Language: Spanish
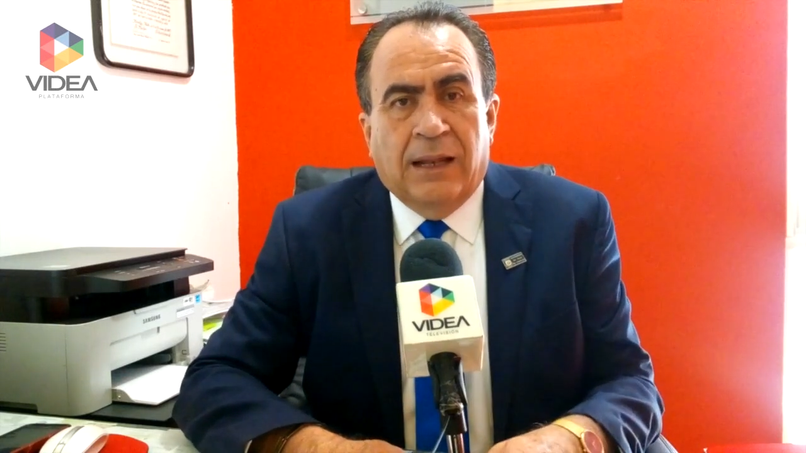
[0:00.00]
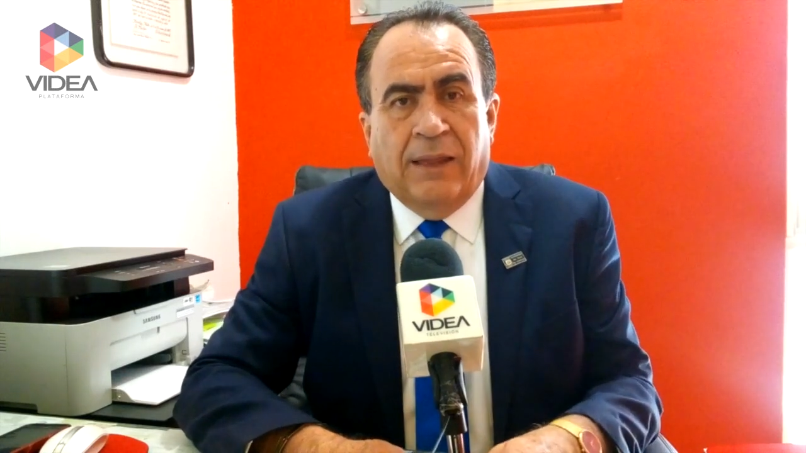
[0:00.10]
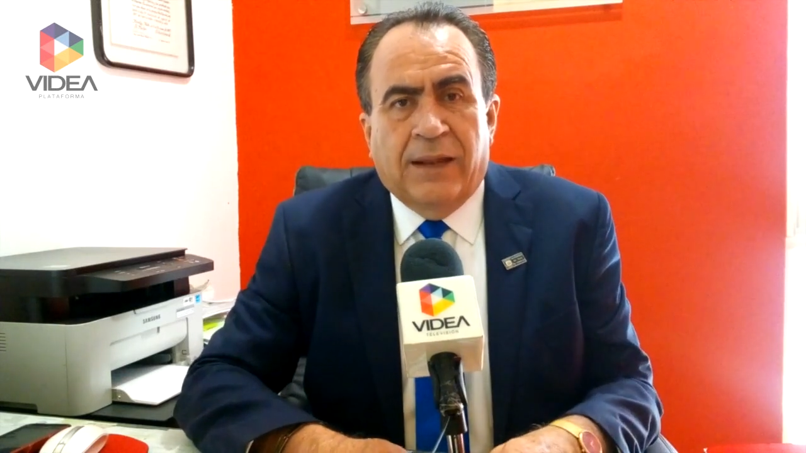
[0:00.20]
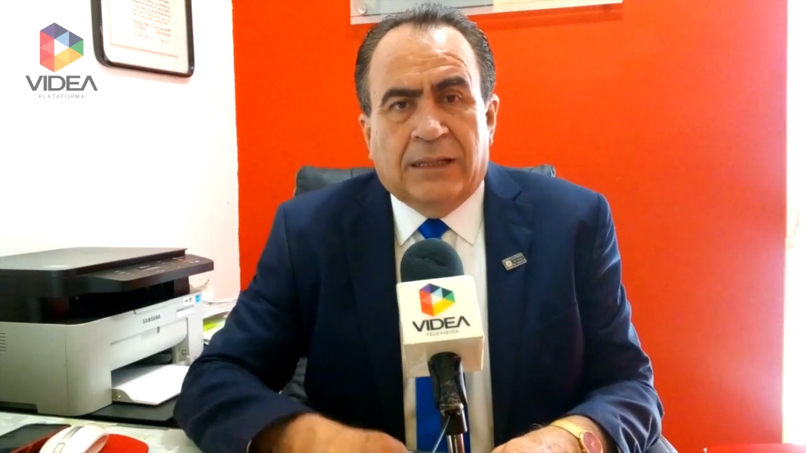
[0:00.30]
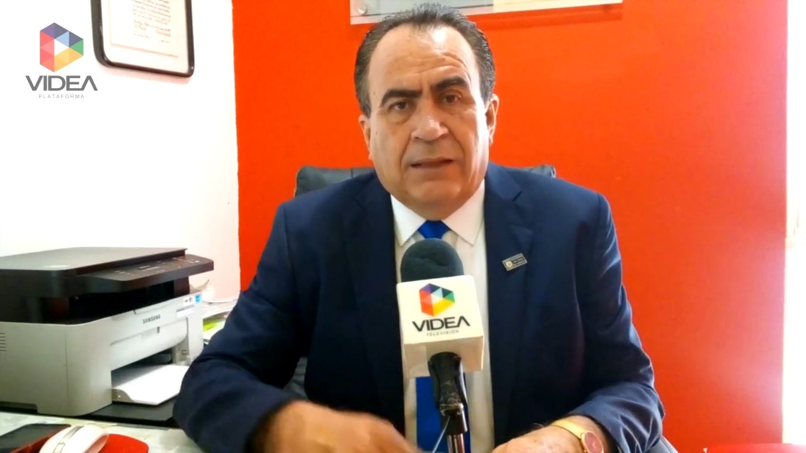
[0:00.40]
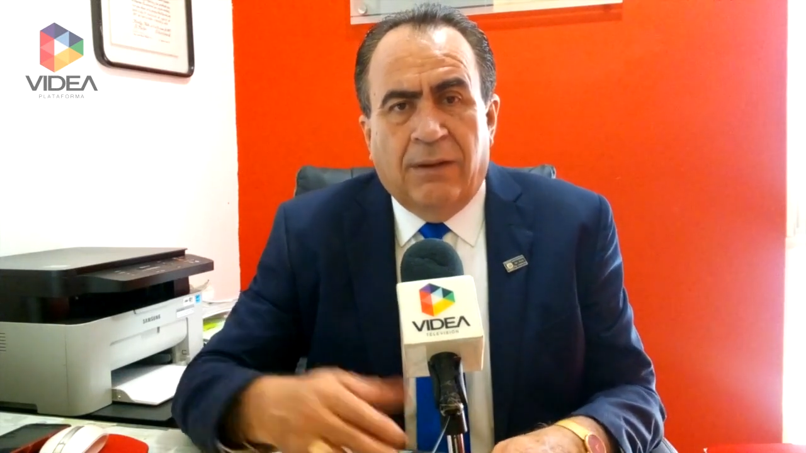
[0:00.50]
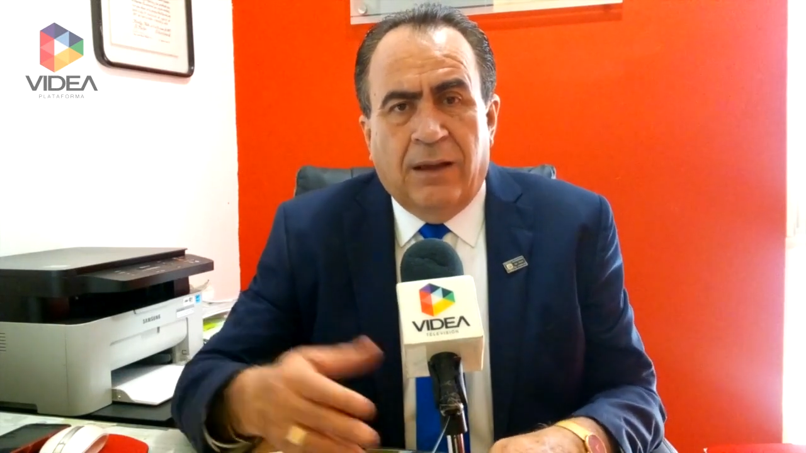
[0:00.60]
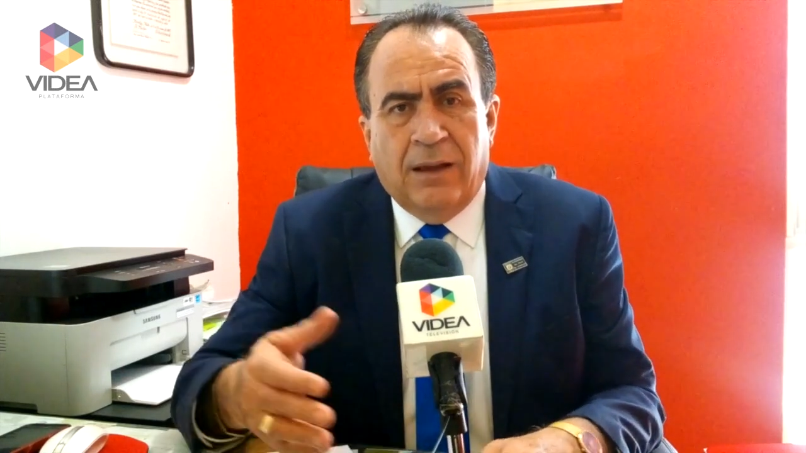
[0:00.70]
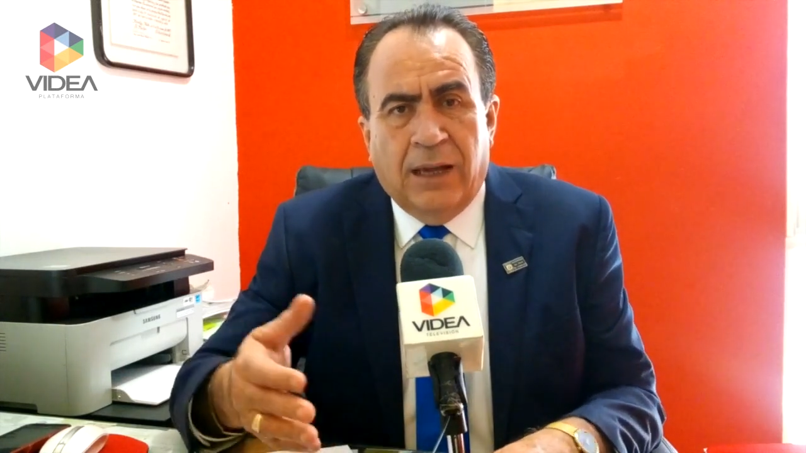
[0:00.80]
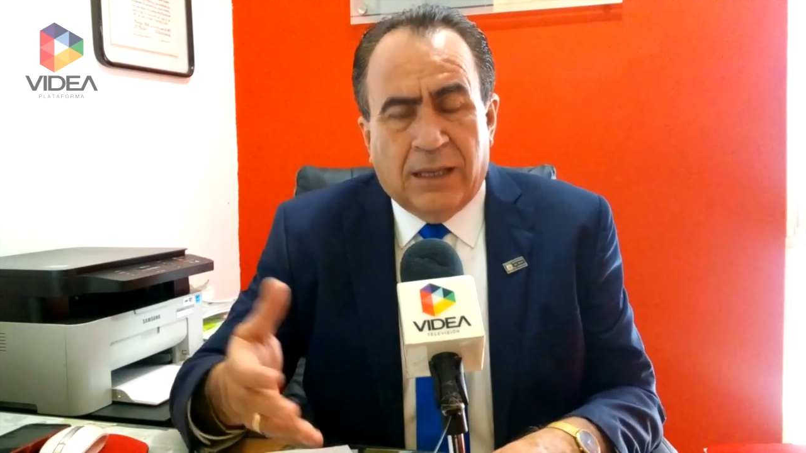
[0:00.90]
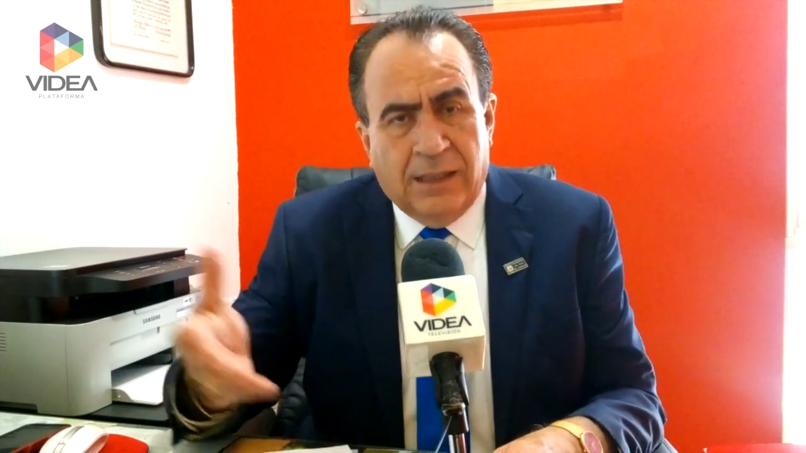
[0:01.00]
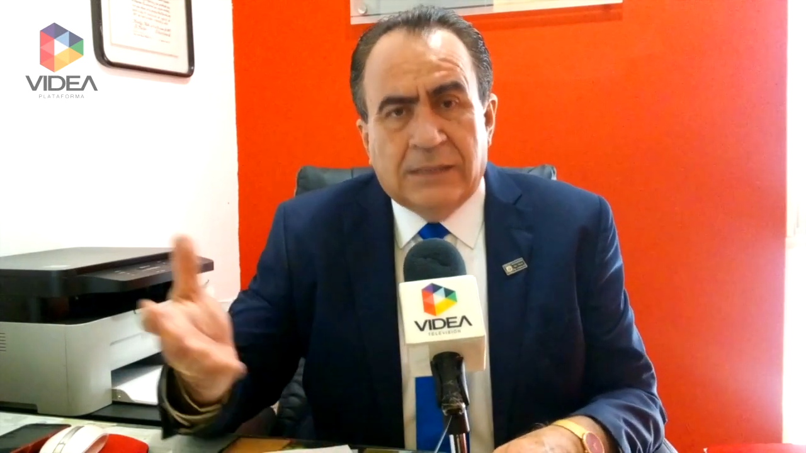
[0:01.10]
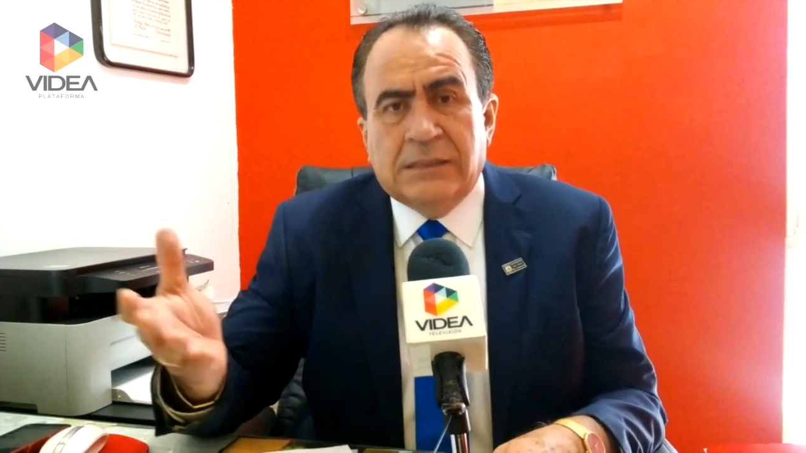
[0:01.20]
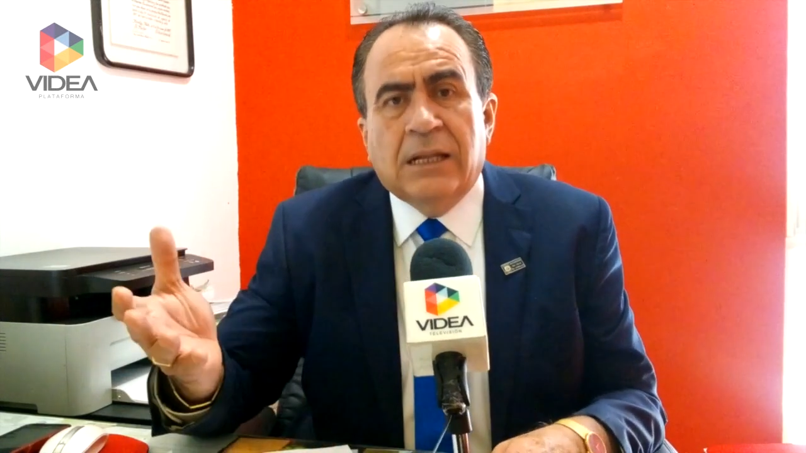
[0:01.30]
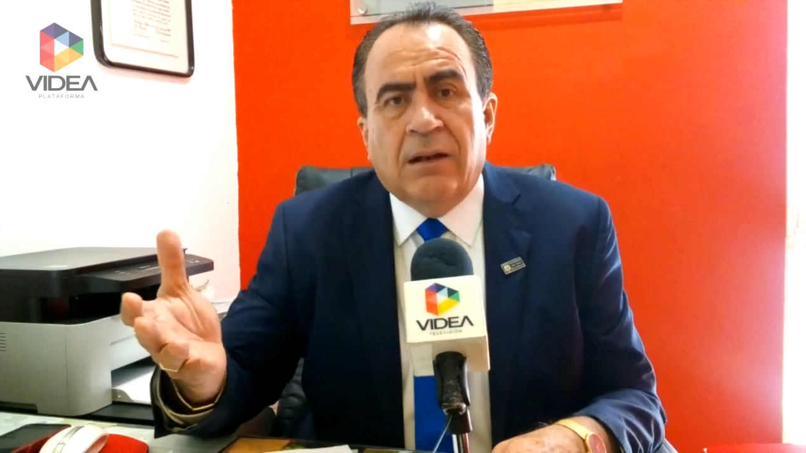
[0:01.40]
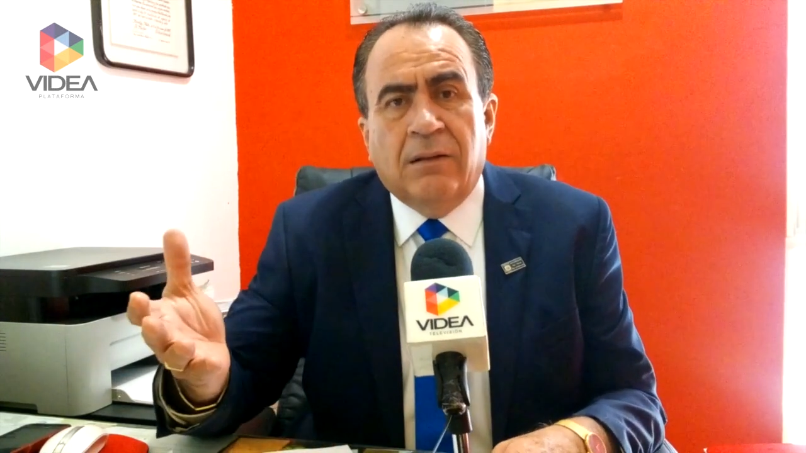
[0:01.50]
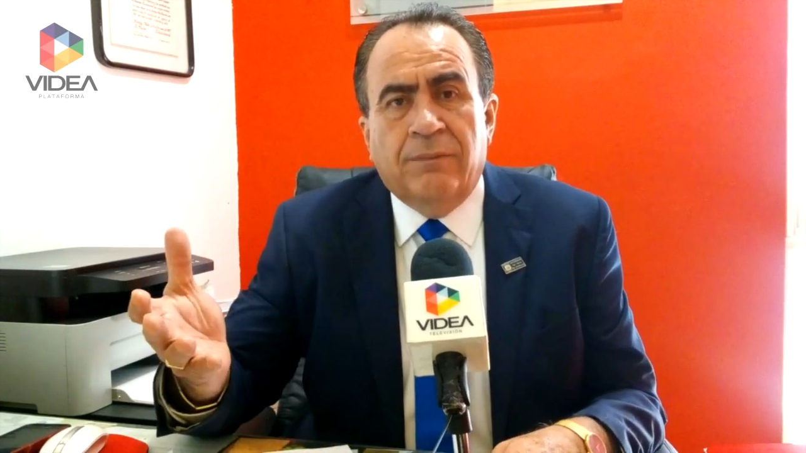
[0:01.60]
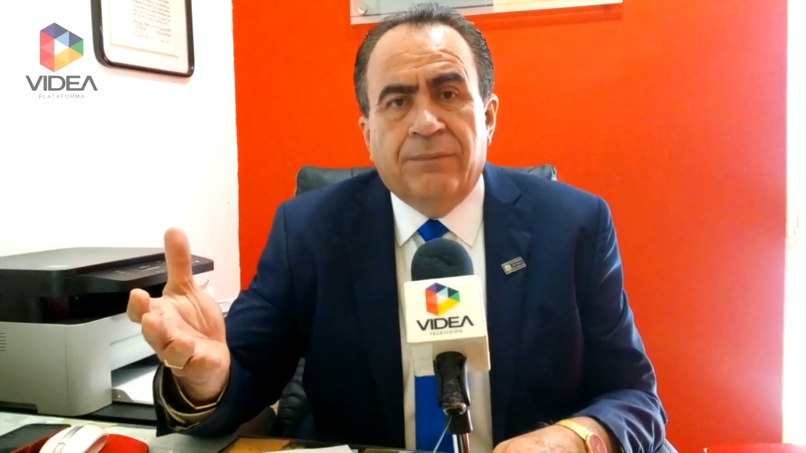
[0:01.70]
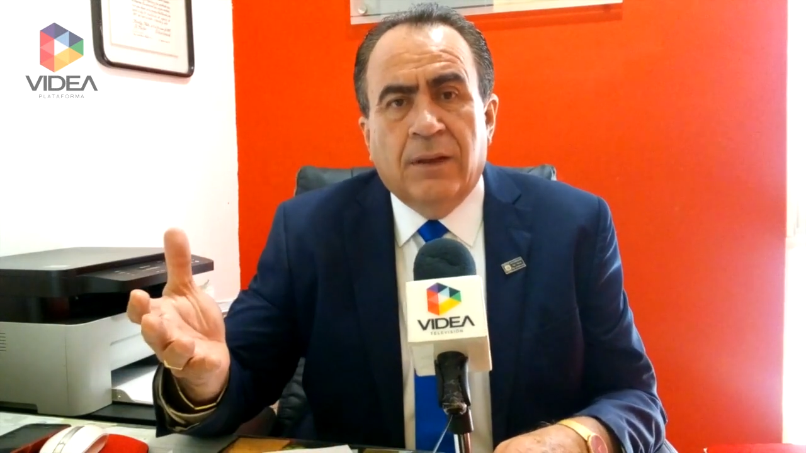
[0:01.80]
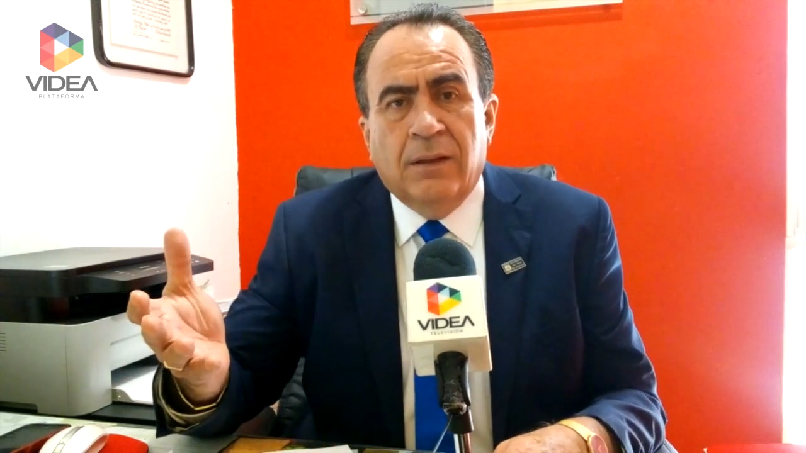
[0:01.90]
La directiva, hay que
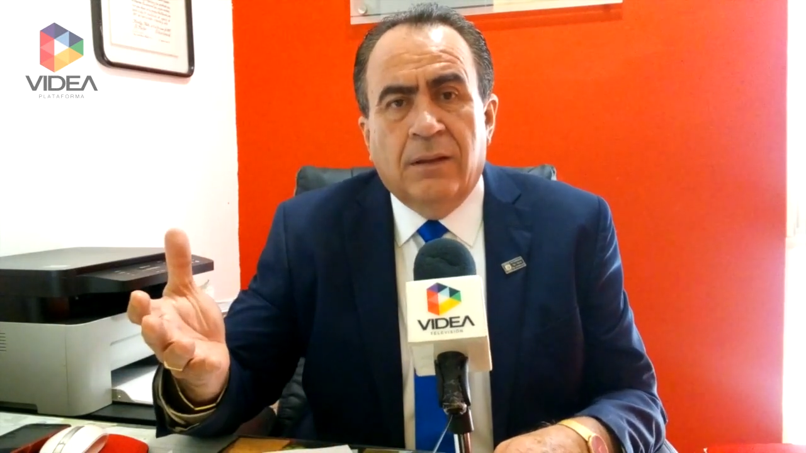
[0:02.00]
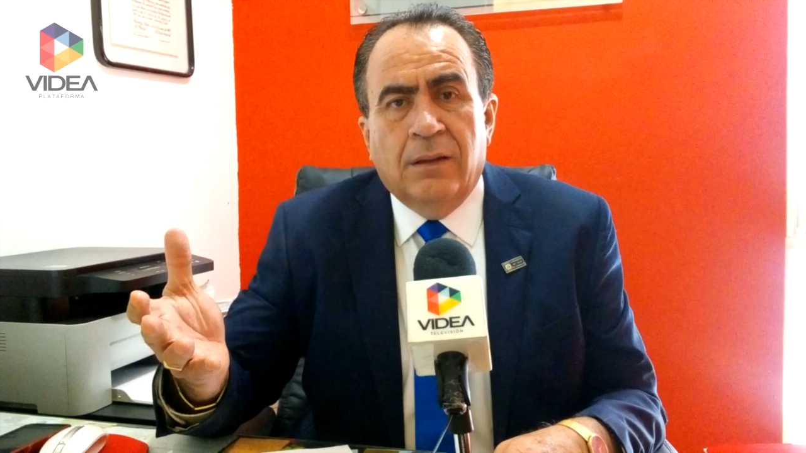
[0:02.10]
decirlo,